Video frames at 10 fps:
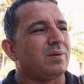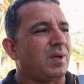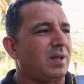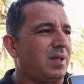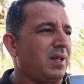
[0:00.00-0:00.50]

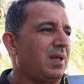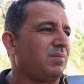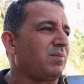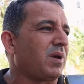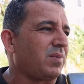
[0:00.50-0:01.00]
آه،
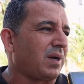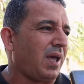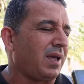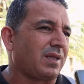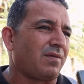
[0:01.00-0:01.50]
من منبر
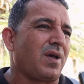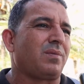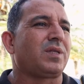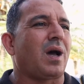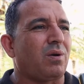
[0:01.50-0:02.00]
حياة
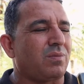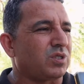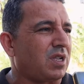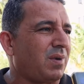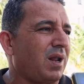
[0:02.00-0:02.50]
فهم دعوة
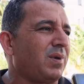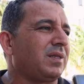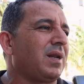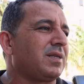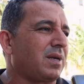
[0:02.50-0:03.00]
المجتمع
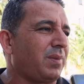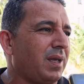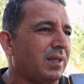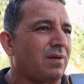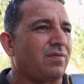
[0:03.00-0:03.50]
المدني
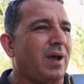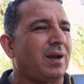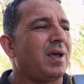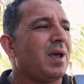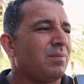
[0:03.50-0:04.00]
الجمعيات الفاعلة